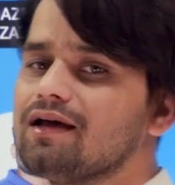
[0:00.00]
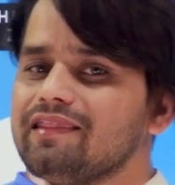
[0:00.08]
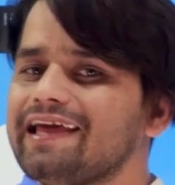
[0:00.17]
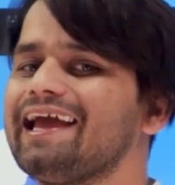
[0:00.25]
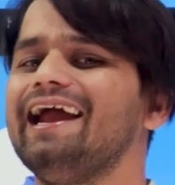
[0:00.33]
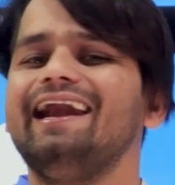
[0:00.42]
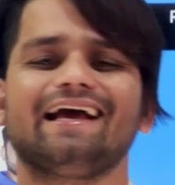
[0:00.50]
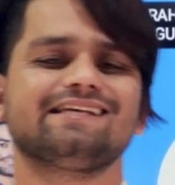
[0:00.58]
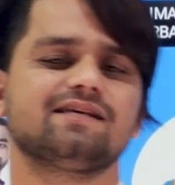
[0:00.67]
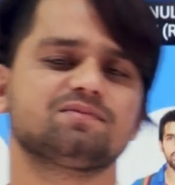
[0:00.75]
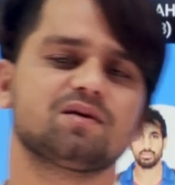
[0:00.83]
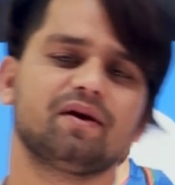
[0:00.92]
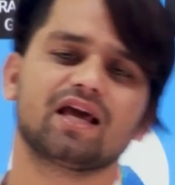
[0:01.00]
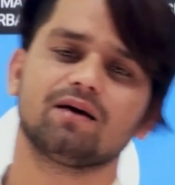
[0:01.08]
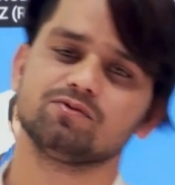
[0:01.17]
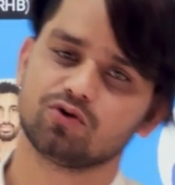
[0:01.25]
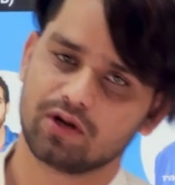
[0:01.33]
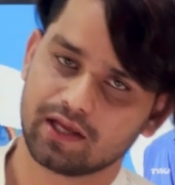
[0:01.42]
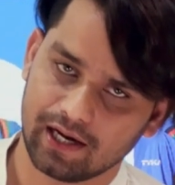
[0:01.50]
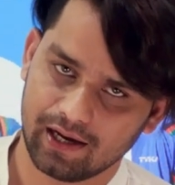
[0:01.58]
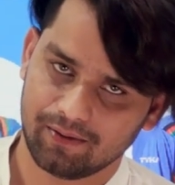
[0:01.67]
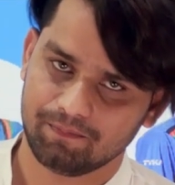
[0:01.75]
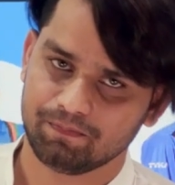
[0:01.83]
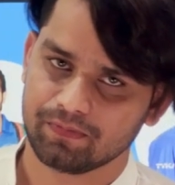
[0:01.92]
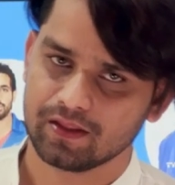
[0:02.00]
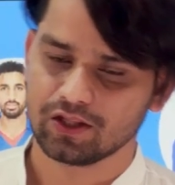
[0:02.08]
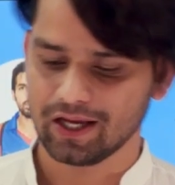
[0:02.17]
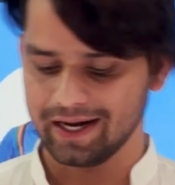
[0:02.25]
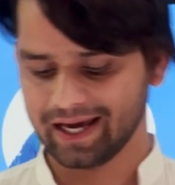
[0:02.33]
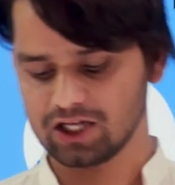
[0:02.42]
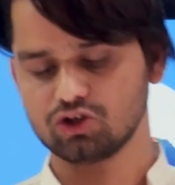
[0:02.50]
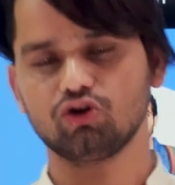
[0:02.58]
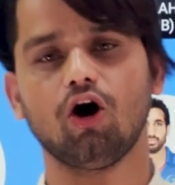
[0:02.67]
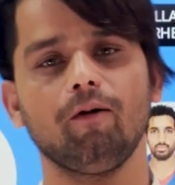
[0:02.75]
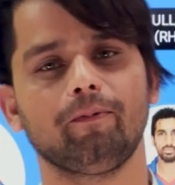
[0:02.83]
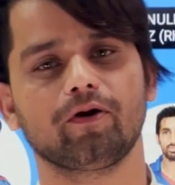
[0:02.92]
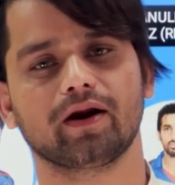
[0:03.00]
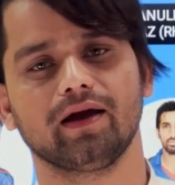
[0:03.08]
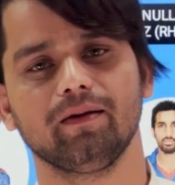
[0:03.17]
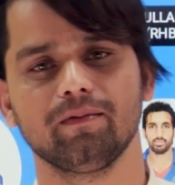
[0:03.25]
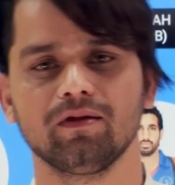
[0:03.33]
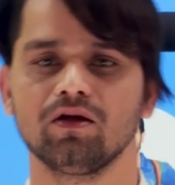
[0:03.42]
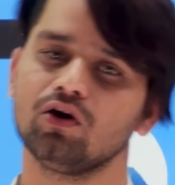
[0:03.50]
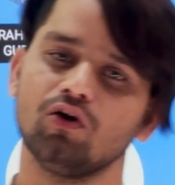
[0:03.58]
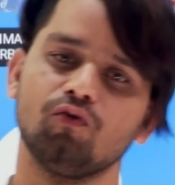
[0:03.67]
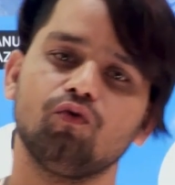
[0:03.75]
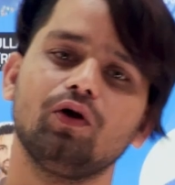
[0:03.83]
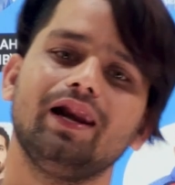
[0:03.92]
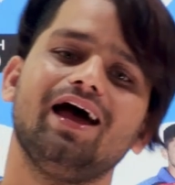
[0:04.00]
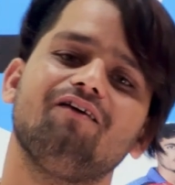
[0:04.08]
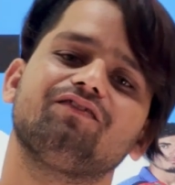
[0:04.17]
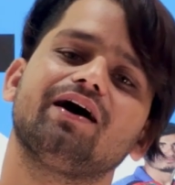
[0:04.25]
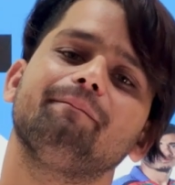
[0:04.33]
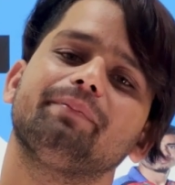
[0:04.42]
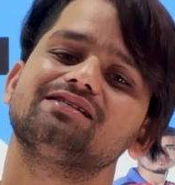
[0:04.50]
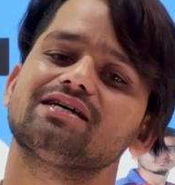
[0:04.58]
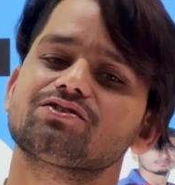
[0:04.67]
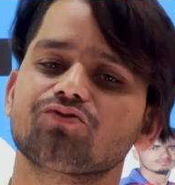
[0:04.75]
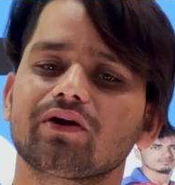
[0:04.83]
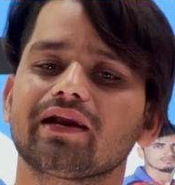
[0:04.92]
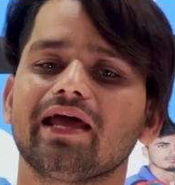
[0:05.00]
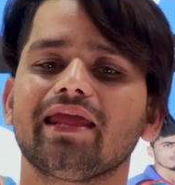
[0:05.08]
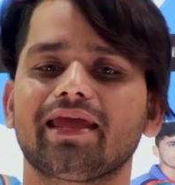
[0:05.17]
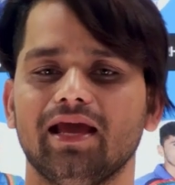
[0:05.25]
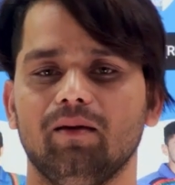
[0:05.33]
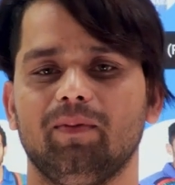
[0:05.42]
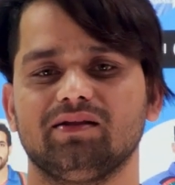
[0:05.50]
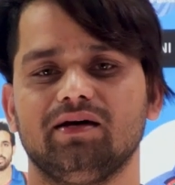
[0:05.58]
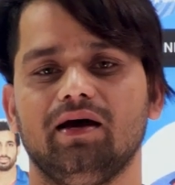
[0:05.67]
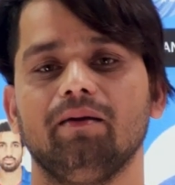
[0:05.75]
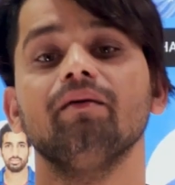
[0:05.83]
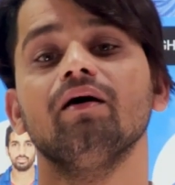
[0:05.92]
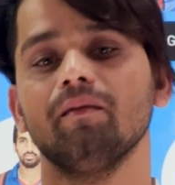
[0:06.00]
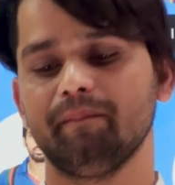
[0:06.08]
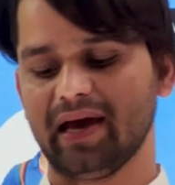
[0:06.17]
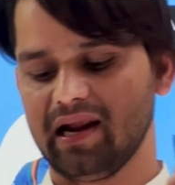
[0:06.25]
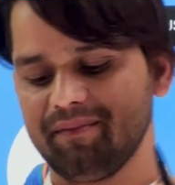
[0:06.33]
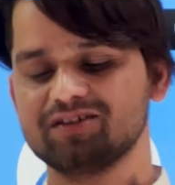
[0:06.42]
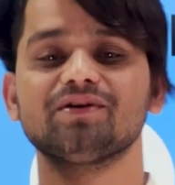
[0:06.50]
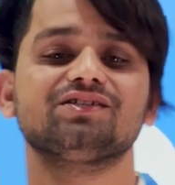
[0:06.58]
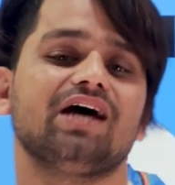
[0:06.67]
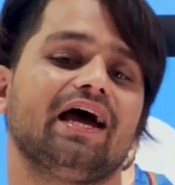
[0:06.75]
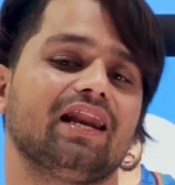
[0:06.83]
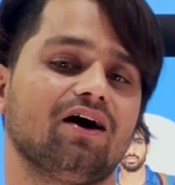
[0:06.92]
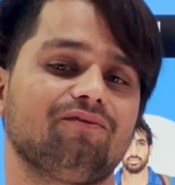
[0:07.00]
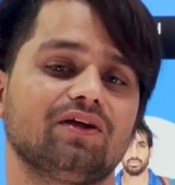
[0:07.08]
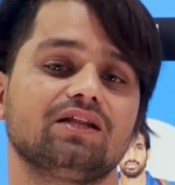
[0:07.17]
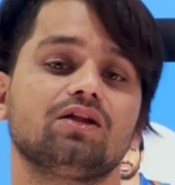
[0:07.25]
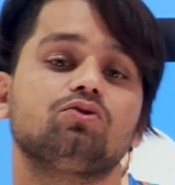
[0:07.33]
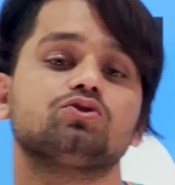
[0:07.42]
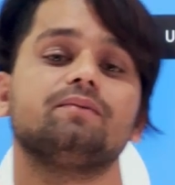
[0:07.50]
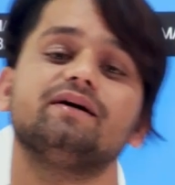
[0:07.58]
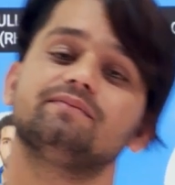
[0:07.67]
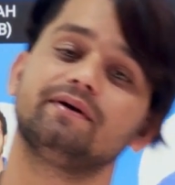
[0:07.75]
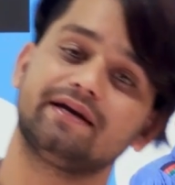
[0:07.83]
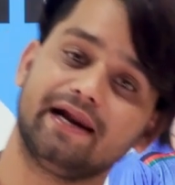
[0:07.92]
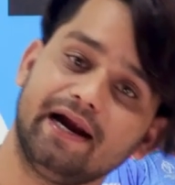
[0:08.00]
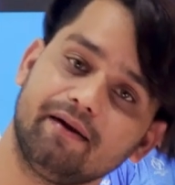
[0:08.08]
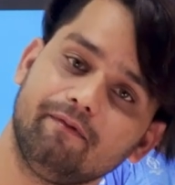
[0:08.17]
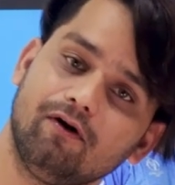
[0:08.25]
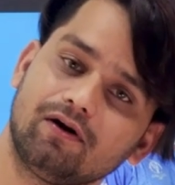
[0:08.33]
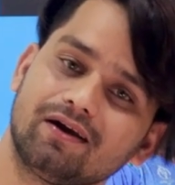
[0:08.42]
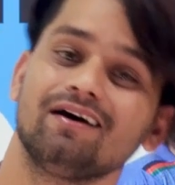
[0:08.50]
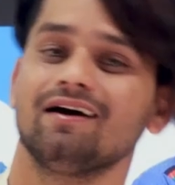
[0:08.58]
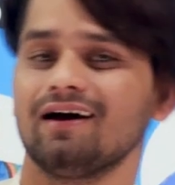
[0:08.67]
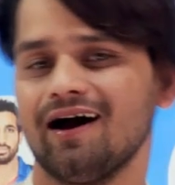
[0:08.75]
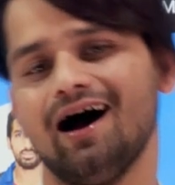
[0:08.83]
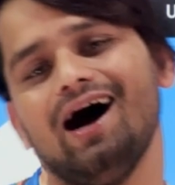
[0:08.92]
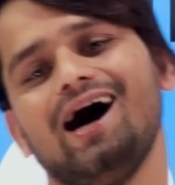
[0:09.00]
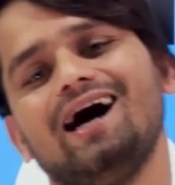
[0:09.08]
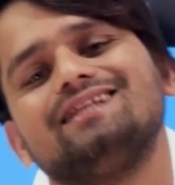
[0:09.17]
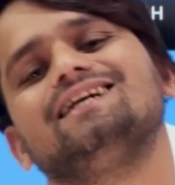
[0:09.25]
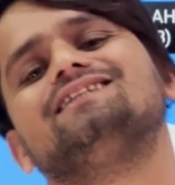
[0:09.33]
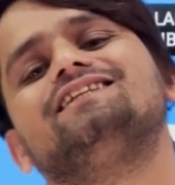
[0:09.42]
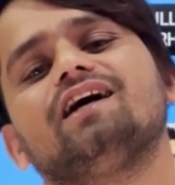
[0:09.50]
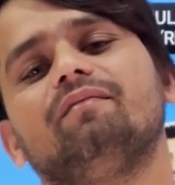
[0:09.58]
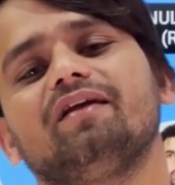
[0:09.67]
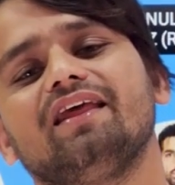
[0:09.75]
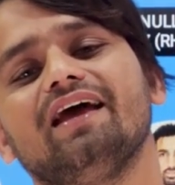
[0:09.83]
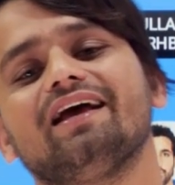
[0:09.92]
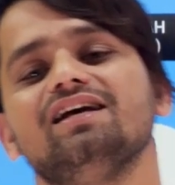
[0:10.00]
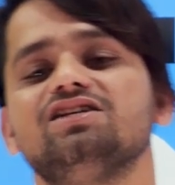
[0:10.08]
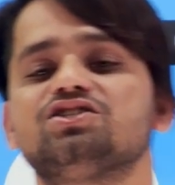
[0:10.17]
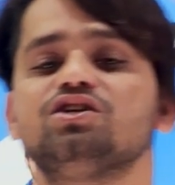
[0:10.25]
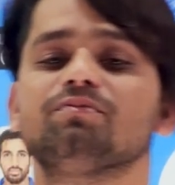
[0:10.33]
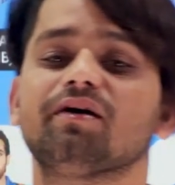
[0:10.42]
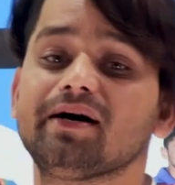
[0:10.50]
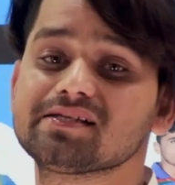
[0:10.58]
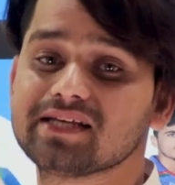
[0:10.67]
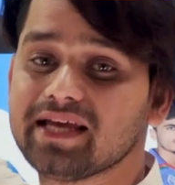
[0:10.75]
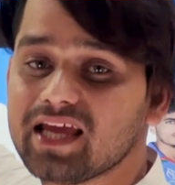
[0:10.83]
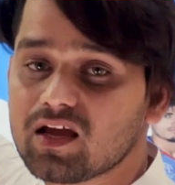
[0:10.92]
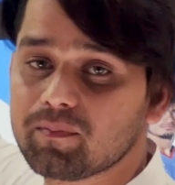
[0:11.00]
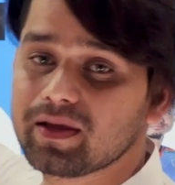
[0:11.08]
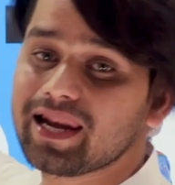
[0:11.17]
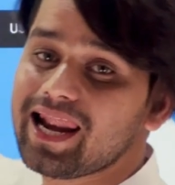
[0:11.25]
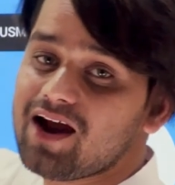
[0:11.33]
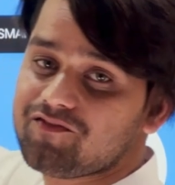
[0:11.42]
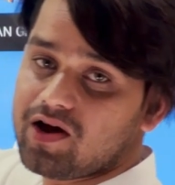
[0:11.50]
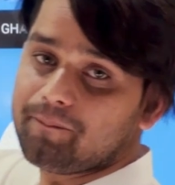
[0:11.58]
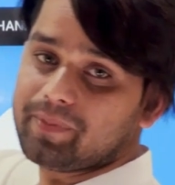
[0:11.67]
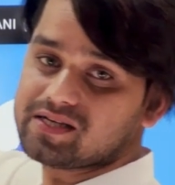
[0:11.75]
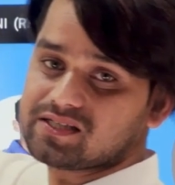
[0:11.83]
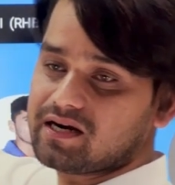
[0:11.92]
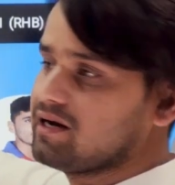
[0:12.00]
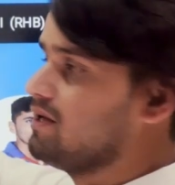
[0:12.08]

देखिए इंडिया की सबसे बड़ी कमजोरी क्या है इंडिया के जो टॉप ऑर्डर है वो लेफ्ट आर्म पेसर्स को नहीं खेल पाता है पहले मैच में शाहिन थी दूसरे मैच में ट्रेंट बॉल्ट आज अच्छी खबर ये कि इस टीम के पास एक भी लेफ्ट आर्म पेसर